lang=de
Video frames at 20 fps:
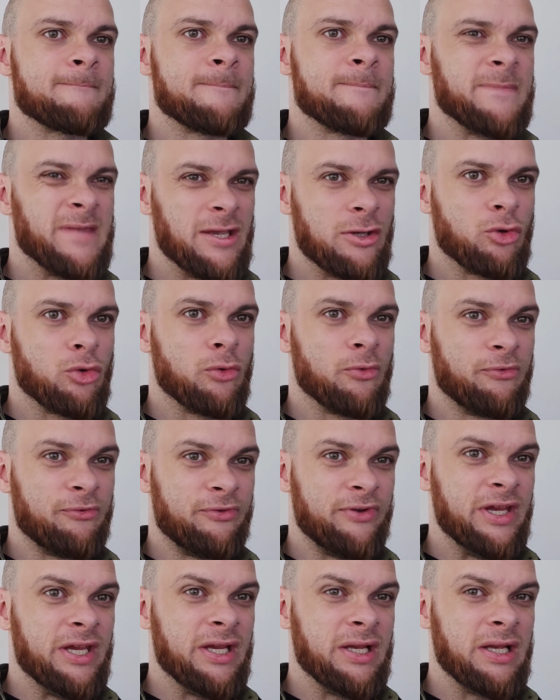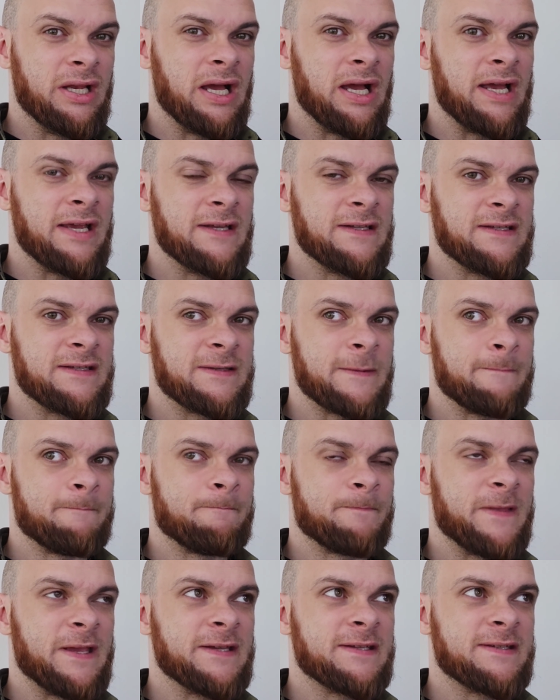Nekrophil heißt,
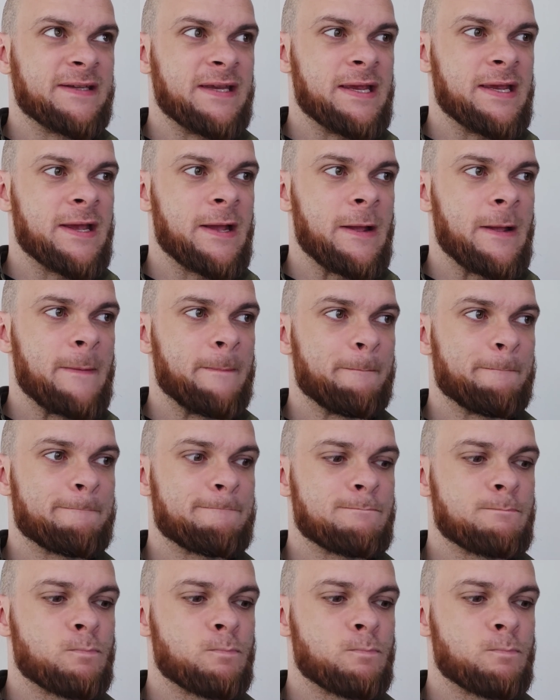dass er,